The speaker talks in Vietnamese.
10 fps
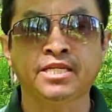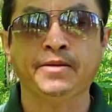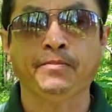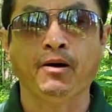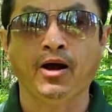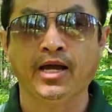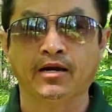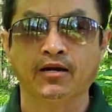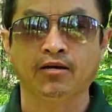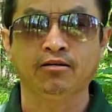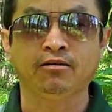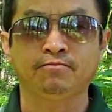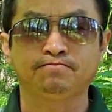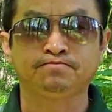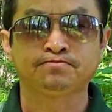này bỏ ấy có lơ à
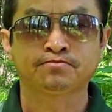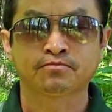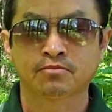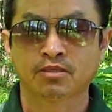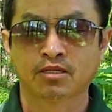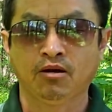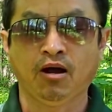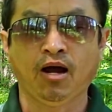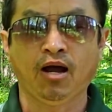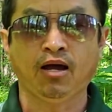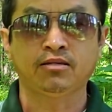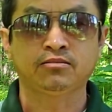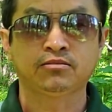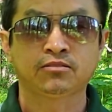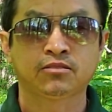ờ,
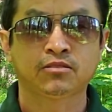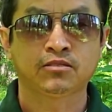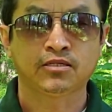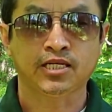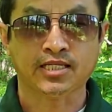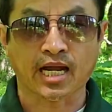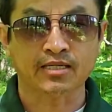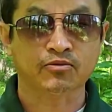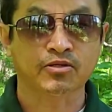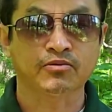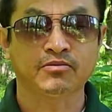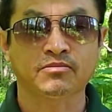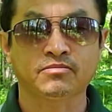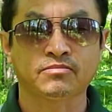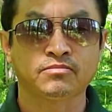tí tàn tôi rồi
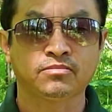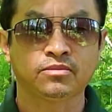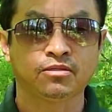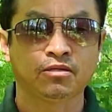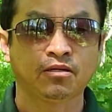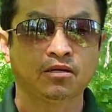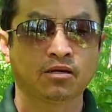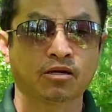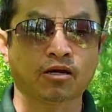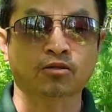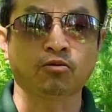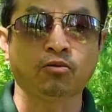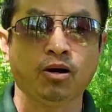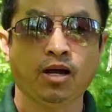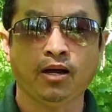có
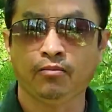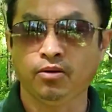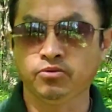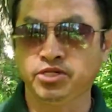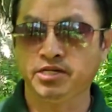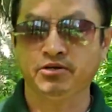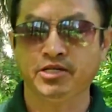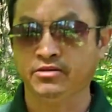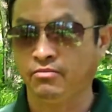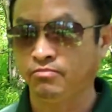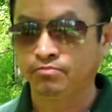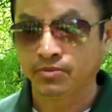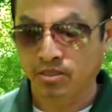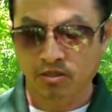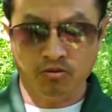tụ à mua lúc xe đó sẽ dùng
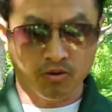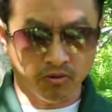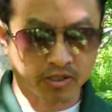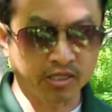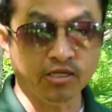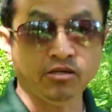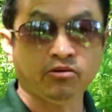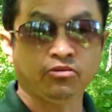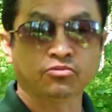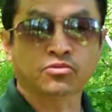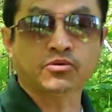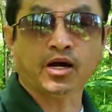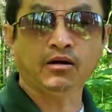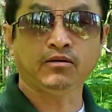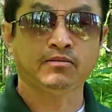ở khi youtube
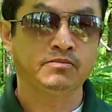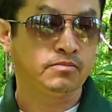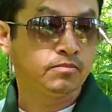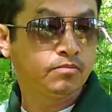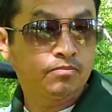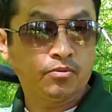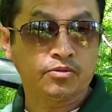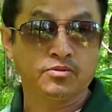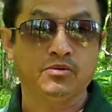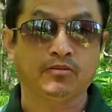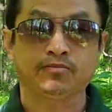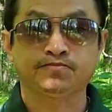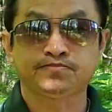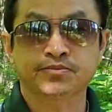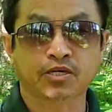đó bút đồ
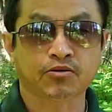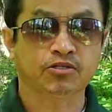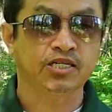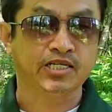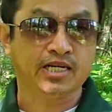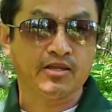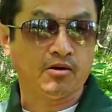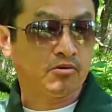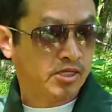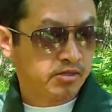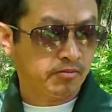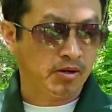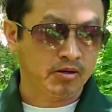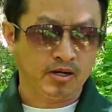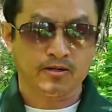chẳng cứ tin trả nhau tới chúng
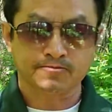lo cả